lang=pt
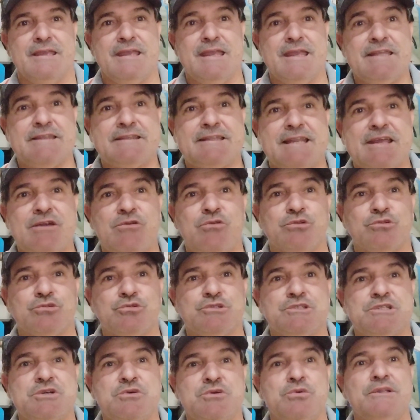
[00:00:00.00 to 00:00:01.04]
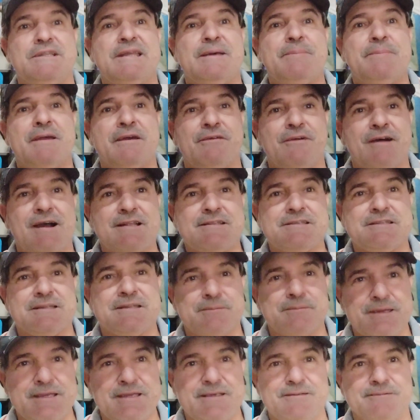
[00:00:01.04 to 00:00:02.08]
Entrei contra o seguro DPVAT
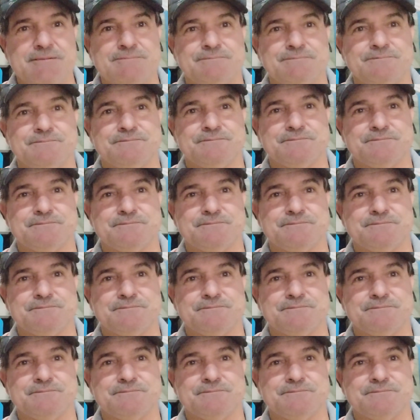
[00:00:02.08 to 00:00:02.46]
também.